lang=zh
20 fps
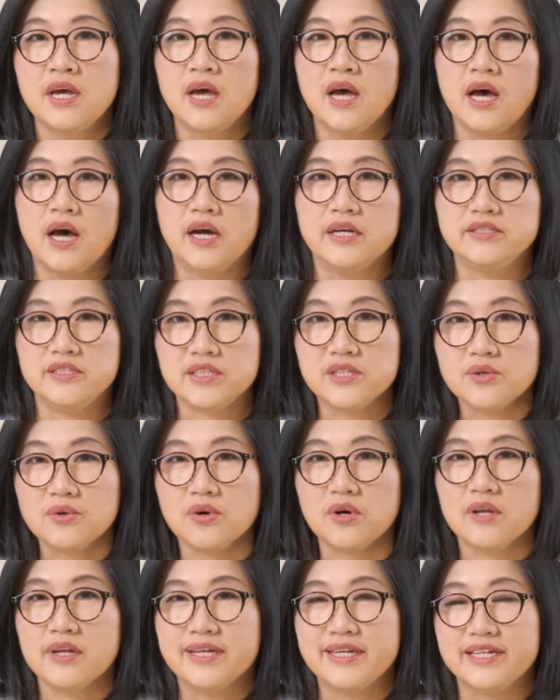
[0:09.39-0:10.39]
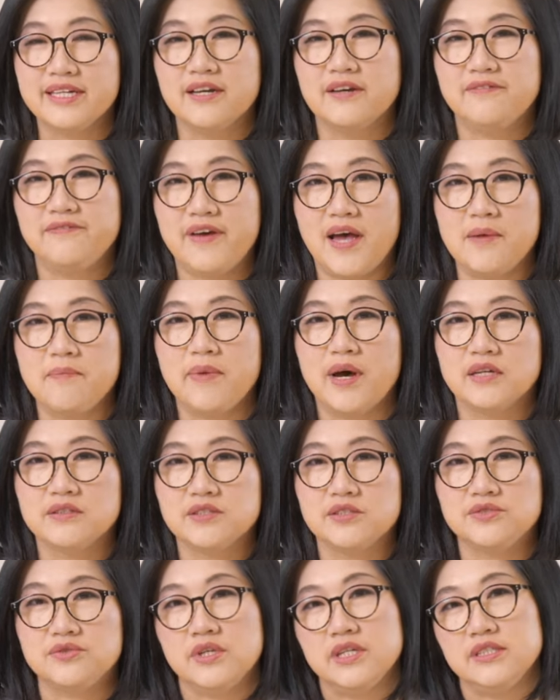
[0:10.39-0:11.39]
啊，经过了一个繁忙
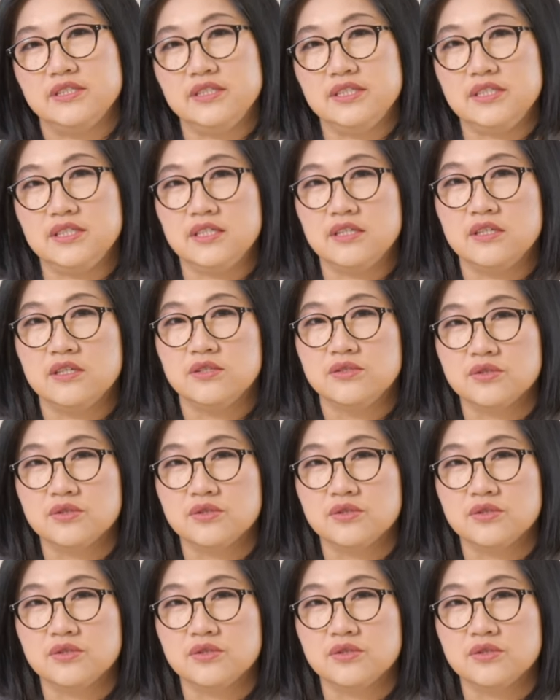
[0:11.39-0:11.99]
的税季，